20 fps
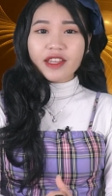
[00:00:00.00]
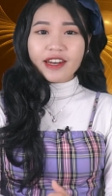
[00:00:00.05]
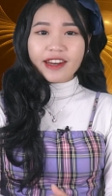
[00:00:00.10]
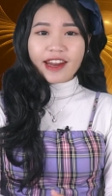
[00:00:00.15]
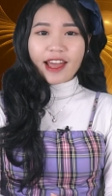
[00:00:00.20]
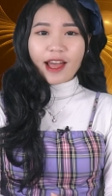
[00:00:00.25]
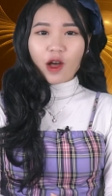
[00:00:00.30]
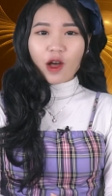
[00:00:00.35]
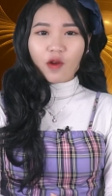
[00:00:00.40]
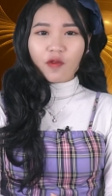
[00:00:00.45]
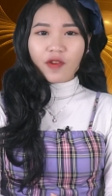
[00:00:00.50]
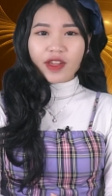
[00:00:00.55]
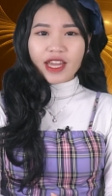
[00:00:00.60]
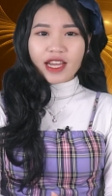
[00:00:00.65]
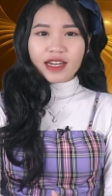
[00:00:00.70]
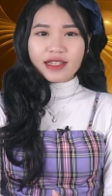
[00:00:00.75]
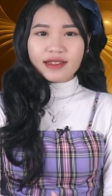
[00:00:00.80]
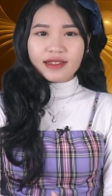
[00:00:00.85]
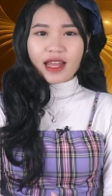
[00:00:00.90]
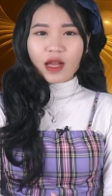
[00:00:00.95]
thế nào về
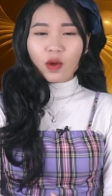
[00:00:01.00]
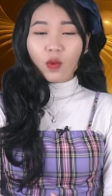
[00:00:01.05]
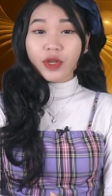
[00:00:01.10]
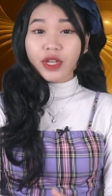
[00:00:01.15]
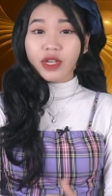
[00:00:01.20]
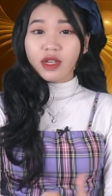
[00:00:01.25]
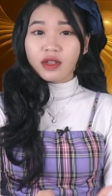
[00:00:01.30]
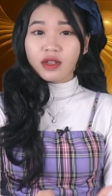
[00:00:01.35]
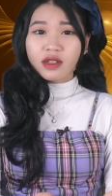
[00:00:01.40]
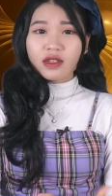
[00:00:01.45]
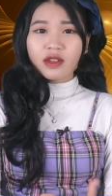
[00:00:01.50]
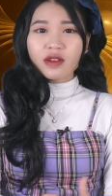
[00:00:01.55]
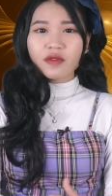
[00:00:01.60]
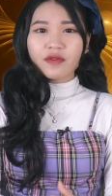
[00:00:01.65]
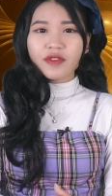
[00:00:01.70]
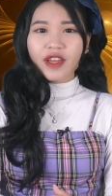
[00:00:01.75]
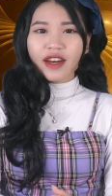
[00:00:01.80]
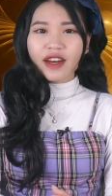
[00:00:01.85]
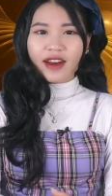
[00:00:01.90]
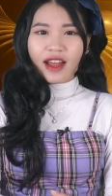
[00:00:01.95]
nhan sắc của những ứng cử
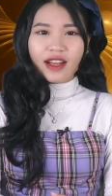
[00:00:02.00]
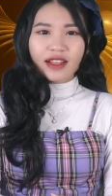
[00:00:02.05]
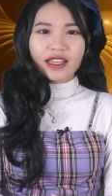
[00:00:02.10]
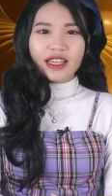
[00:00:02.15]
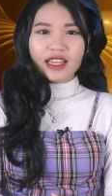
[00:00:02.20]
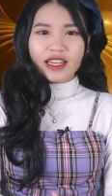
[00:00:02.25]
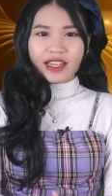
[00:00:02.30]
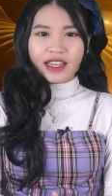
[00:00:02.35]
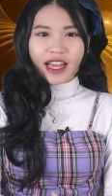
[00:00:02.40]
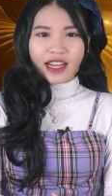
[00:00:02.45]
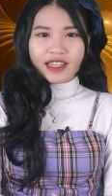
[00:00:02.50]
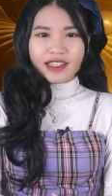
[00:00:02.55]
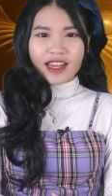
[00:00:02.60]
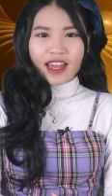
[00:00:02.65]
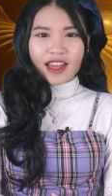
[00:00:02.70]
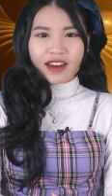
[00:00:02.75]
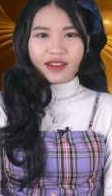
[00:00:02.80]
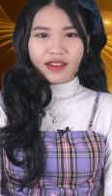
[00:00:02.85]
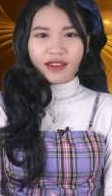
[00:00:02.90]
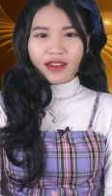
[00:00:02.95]
viên nặng ký kể
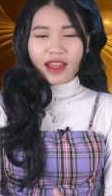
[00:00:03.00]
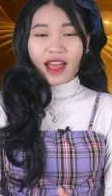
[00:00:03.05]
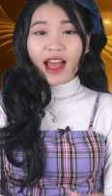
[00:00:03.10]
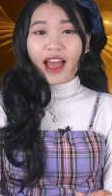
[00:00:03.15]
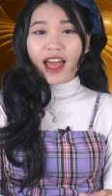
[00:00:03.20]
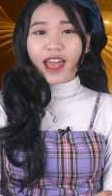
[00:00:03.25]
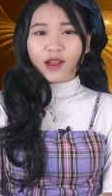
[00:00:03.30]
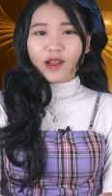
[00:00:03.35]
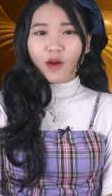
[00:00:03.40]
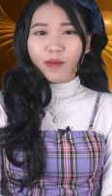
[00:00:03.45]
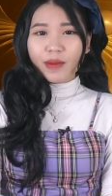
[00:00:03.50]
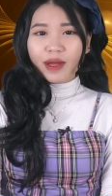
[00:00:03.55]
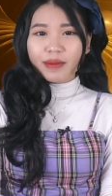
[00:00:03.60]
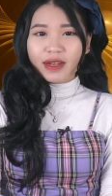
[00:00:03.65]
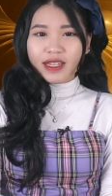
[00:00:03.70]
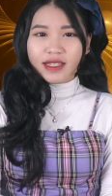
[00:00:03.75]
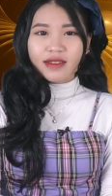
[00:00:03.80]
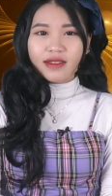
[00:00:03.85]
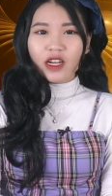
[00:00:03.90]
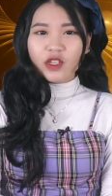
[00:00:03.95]
trên? Hãy comment
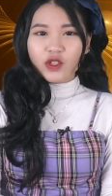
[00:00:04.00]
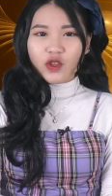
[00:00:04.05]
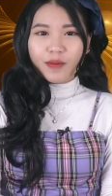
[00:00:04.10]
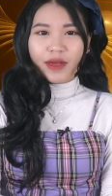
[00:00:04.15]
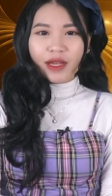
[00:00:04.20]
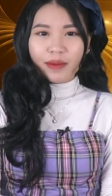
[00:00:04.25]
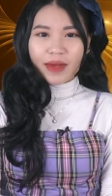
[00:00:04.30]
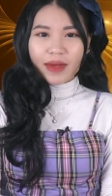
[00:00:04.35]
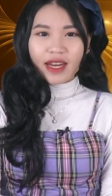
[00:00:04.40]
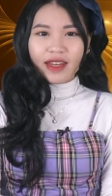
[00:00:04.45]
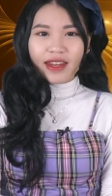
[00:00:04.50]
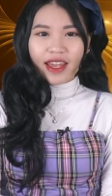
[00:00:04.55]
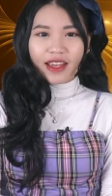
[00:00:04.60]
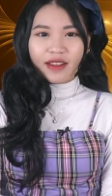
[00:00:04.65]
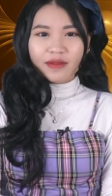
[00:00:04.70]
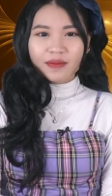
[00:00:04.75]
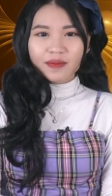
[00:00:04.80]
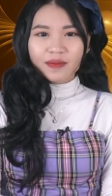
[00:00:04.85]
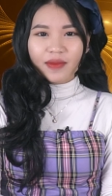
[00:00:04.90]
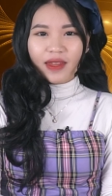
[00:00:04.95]
bên dưới cho mình biết
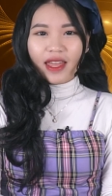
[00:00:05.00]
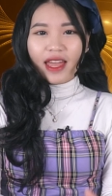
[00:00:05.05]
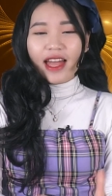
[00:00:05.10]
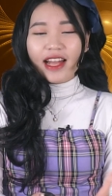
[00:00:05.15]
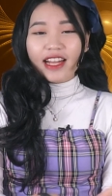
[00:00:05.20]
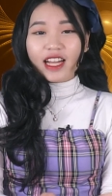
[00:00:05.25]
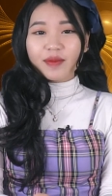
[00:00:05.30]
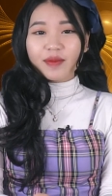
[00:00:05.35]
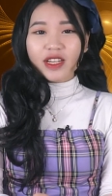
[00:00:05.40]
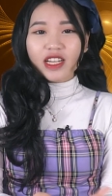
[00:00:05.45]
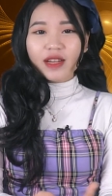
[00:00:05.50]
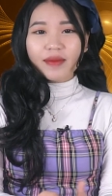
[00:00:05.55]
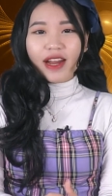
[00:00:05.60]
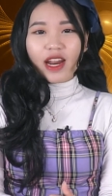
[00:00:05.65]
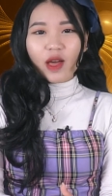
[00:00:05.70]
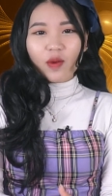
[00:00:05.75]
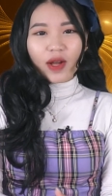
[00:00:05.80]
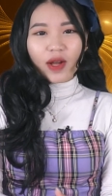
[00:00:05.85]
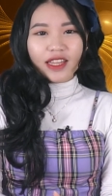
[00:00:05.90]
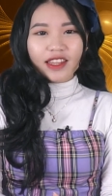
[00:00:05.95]
nhé! Cảm ơn các
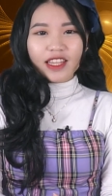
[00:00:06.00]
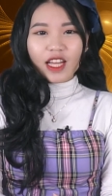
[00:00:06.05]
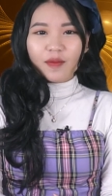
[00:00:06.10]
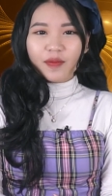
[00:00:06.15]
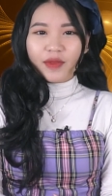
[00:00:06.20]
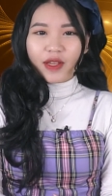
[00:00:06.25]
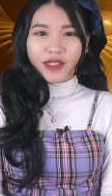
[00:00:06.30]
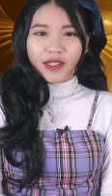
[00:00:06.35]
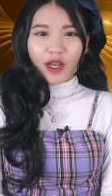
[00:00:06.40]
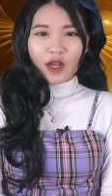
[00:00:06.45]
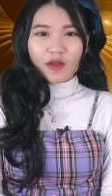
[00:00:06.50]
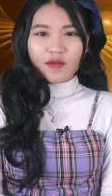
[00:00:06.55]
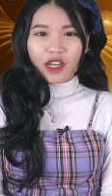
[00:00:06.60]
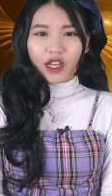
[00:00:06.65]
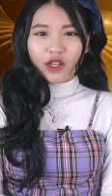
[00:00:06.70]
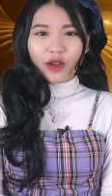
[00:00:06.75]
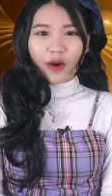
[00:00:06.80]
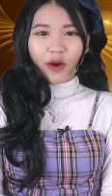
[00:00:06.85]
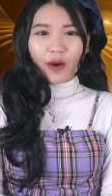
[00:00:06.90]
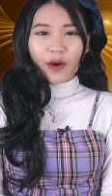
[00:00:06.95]
bạn đã quan tâm theo dõi
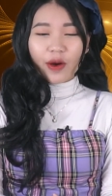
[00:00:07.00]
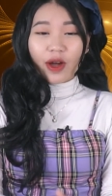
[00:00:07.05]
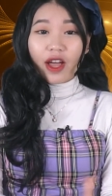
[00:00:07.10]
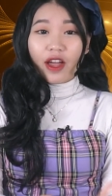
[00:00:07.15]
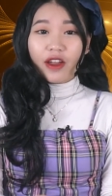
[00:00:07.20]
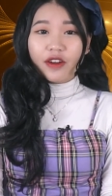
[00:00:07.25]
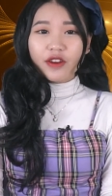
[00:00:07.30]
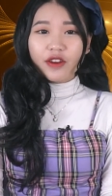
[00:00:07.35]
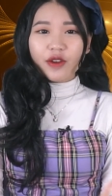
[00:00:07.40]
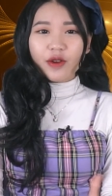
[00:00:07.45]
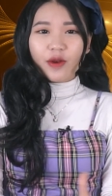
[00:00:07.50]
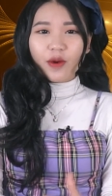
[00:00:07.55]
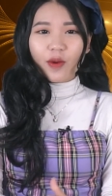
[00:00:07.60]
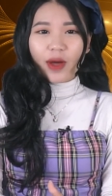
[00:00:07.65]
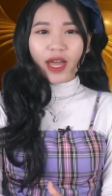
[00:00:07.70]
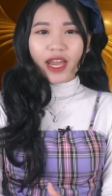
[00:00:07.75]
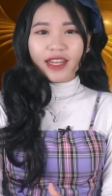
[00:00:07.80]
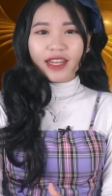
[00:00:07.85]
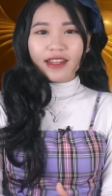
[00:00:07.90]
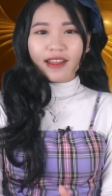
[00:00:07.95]
video. Đừng
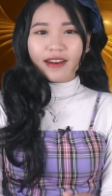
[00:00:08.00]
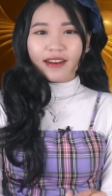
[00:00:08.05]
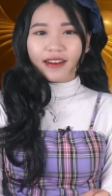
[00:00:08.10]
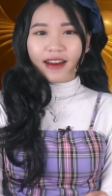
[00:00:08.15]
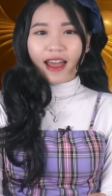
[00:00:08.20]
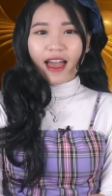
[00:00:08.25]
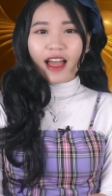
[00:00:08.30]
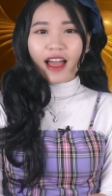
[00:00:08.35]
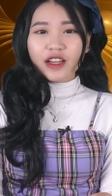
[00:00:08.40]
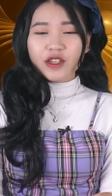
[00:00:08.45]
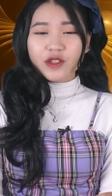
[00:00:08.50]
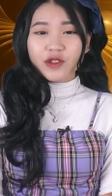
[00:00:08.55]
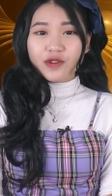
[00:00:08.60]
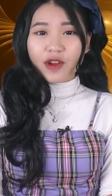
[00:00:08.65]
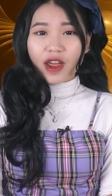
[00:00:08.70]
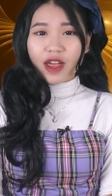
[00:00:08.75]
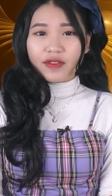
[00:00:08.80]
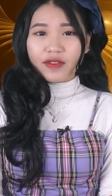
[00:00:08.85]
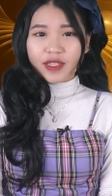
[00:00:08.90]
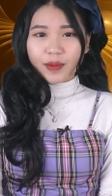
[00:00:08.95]
quên nhấn like,
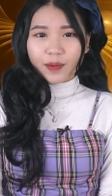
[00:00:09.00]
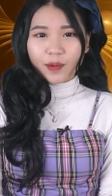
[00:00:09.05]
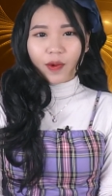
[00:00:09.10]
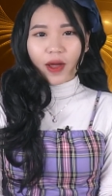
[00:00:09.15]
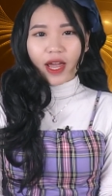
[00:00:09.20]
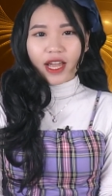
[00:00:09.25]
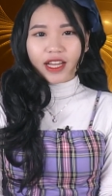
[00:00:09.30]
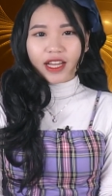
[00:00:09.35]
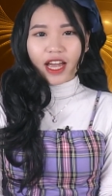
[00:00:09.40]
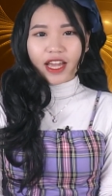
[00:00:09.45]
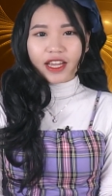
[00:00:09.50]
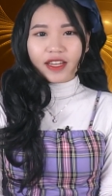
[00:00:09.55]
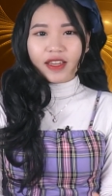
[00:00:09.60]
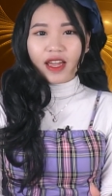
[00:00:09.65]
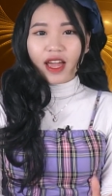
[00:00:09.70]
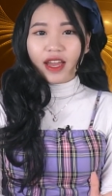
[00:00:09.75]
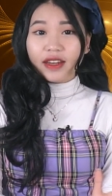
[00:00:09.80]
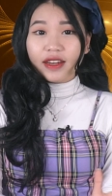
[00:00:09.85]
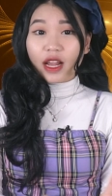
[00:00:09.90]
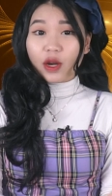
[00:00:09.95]
share và subscribe kênh
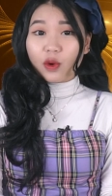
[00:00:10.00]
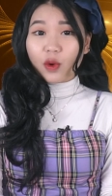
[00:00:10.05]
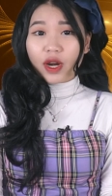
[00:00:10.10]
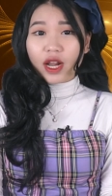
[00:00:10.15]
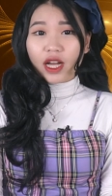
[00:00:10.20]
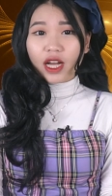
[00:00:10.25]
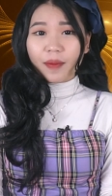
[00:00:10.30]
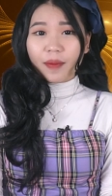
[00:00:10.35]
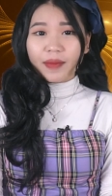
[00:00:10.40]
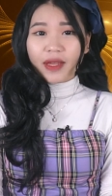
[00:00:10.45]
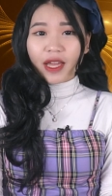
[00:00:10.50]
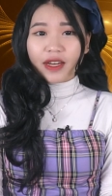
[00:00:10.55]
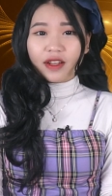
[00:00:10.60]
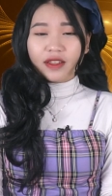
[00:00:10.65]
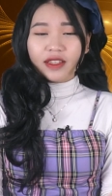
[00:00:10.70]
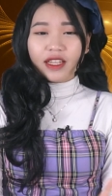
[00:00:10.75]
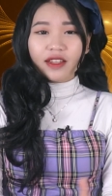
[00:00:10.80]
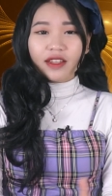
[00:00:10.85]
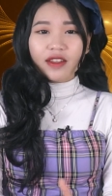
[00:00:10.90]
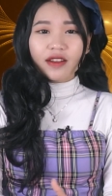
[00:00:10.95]
để luôn được cập nhật
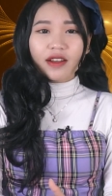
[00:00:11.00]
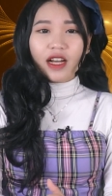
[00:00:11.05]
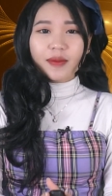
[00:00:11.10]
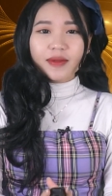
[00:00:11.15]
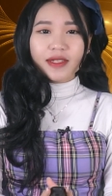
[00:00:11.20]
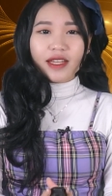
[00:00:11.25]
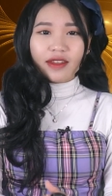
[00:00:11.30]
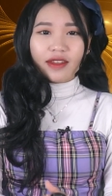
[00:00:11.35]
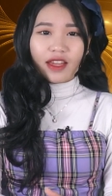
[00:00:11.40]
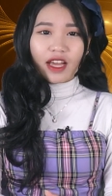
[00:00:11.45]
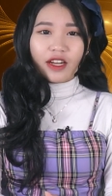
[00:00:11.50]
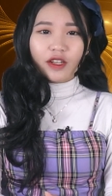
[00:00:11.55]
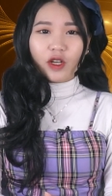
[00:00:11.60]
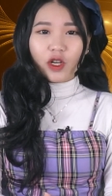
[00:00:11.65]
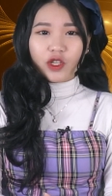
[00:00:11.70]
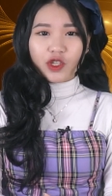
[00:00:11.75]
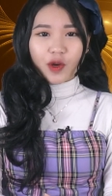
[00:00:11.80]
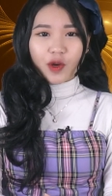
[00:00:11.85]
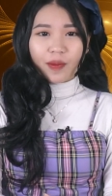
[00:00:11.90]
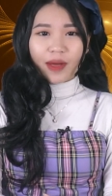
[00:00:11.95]
những tin tức hấp dẫn nhất
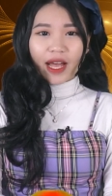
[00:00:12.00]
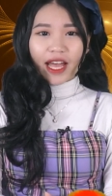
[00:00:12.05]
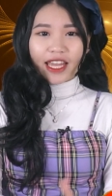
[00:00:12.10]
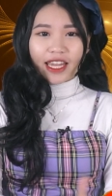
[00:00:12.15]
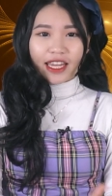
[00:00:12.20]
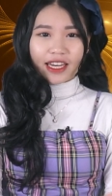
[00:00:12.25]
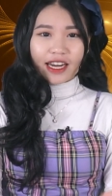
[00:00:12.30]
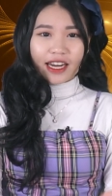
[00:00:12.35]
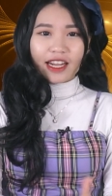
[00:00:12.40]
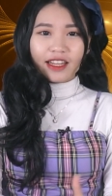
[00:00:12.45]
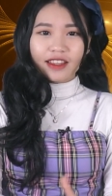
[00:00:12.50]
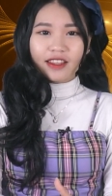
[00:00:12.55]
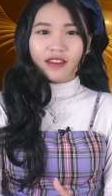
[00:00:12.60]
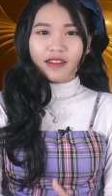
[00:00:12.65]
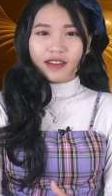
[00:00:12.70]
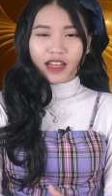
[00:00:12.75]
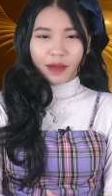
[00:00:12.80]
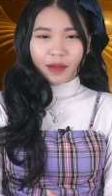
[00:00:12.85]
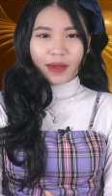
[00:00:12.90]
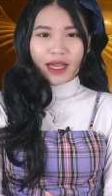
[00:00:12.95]
có trong ngày đến
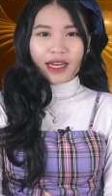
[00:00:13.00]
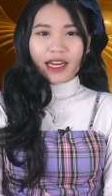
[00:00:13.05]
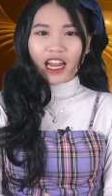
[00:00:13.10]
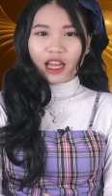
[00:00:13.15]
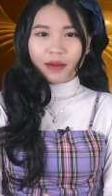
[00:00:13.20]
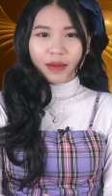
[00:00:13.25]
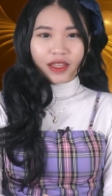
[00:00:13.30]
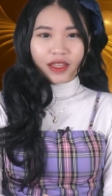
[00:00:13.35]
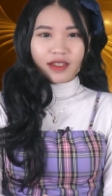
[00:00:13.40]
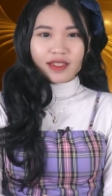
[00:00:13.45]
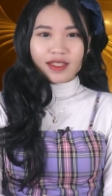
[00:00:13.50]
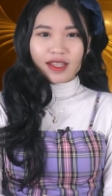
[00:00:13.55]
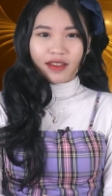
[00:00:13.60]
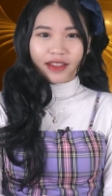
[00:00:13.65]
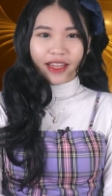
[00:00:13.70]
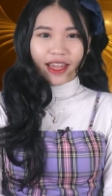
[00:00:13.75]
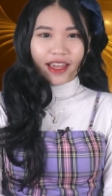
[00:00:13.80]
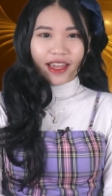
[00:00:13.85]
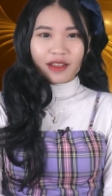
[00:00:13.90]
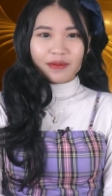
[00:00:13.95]
từ KBIZ hai mươi tư giờ
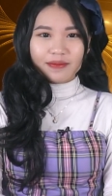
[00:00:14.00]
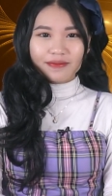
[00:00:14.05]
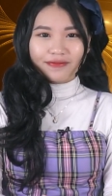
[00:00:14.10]
nhé!